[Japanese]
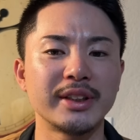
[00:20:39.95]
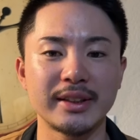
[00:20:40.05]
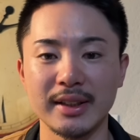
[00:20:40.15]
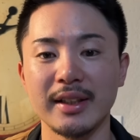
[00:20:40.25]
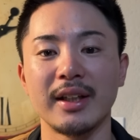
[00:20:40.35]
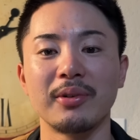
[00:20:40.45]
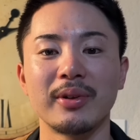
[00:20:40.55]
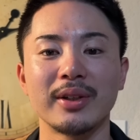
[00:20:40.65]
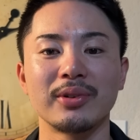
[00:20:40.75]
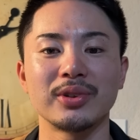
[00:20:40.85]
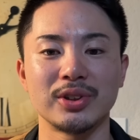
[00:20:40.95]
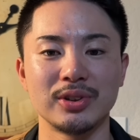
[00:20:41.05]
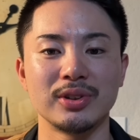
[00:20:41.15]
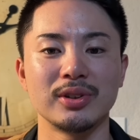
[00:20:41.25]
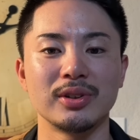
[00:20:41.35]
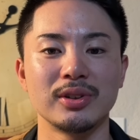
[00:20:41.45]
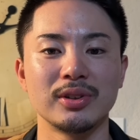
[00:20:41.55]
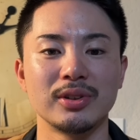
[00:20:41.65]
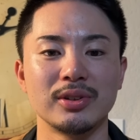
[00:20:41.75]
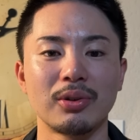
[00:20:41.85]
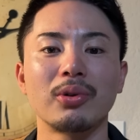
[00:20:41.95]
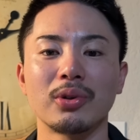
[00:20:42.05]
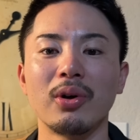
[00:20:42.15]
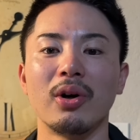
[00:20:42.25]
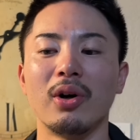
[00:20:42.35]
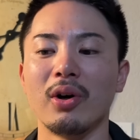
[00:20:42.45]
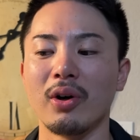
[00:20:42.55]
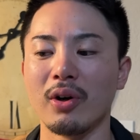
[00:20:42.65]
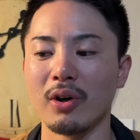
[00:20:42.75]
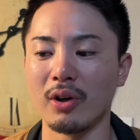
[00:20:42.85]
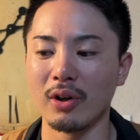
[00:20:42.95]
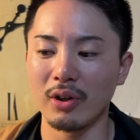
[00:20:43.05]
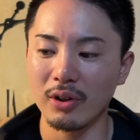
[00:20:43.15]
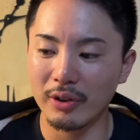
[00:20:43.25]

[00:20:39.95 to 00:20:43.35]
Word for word: 絶対ね、横川投手のことを、